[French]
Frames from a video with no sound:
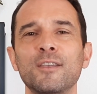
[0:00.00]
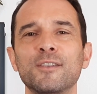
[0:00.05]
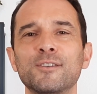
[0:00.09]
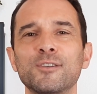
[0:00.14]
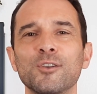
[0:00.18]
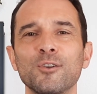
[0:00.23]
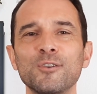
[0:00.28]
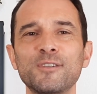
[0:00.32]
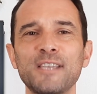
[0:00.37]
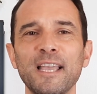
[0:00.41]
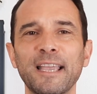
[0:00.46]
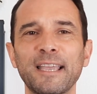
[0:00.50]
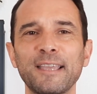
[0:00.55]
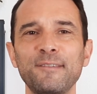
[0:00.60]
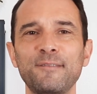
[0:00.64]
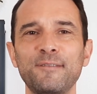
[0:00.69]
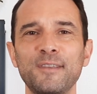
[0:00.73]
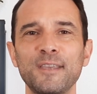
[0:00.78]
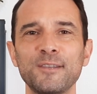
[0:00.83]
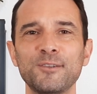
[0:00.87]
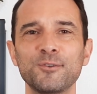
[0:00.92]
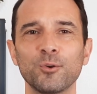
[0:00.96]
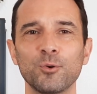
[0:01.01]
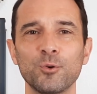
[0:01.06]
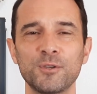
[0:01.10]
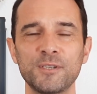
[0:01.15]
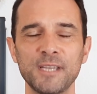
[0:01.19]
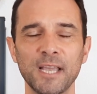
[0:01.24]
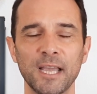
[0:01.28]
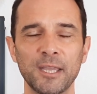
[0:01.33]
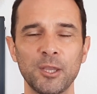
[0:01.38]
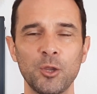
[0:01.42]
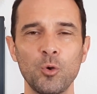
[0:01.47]
sans sacrifier sur le
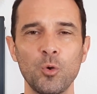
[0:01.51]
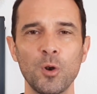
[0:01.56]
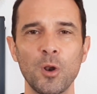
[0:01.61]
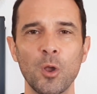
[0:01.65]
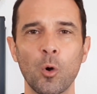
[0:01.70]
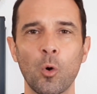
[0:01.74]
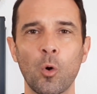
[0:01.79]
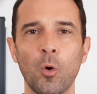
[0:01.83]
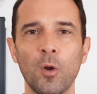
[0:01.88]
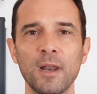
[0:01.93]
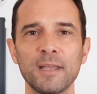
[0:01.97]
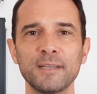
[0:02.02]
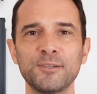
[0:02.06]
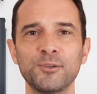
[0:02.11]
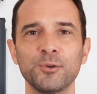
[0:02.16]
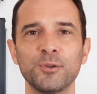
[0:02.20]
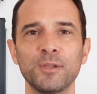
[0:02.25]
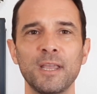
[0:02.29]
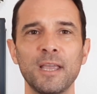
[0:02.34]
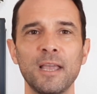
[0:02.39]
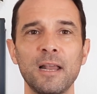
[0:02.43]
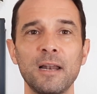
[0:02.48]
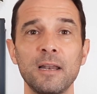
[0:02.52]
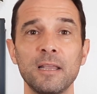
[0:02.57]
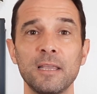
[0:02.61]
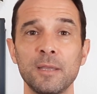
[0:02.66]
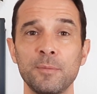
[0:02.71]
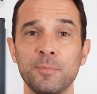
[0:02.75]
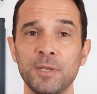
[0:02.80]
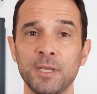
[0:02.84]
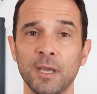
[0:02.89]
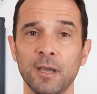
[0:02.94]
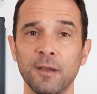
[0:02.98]
sérieux et le relationnel,
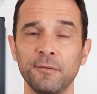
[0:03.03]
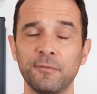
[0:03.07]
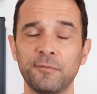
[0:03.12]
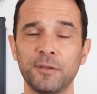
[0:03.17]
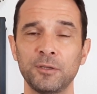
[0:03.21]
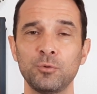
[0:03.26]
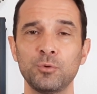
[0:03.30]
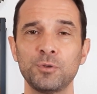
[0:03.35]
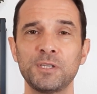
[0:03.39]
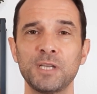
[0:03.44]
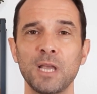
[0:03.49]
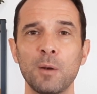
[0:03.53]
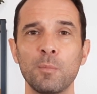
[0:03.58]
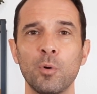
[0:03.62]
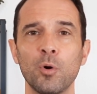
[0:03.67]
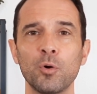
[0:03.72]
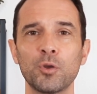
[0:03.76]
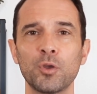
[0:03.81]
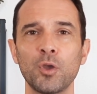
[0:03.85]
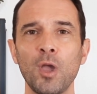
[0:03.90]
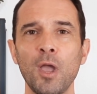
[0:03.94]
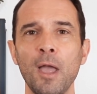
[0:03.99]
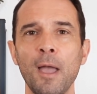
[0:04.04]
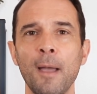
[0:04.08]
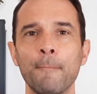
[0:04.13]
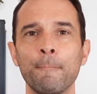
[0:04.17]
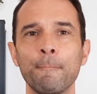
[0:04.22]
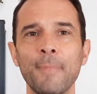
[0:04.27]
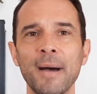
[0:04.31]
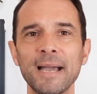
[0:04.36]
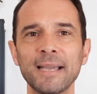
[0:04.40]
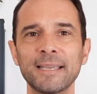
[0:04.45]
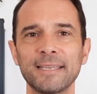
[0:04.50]
eh bien, Fiducial Bank
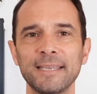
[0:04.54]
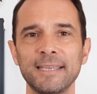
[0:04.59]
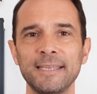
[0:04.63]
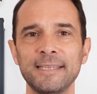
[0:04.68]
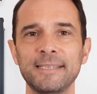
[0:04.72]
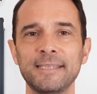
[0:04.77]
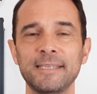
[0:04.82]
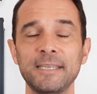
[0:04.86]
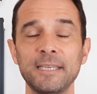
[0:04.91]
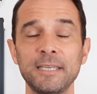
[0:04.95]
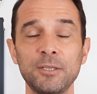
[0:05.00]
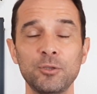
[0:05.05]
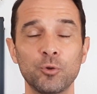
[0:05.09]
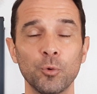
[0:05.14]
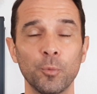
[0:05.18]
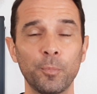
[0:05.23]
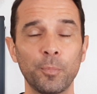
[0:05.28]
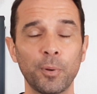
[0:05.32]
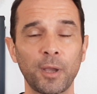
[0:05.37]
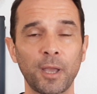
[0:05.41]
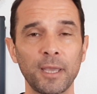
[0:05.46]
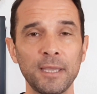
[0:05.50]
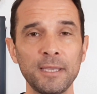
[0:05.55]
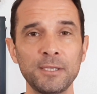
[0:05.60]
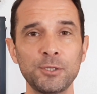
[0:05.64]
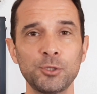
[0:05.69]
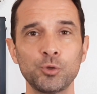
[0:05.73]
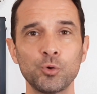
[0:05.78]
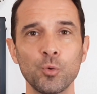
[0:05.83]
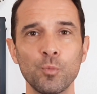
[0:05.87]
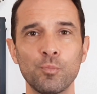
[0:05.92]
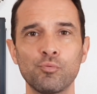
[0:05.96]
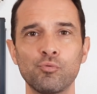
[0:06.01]
marque ici de
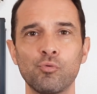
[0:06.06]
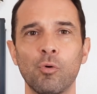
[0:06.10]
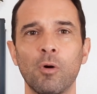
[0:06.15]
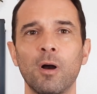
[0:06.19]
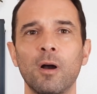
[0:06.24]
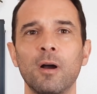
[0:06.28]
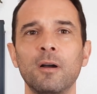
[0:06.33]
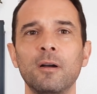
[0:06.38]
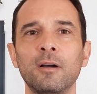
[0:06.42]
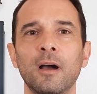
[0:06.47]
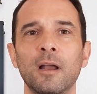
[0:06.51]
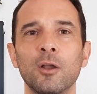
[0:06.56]
précieux points.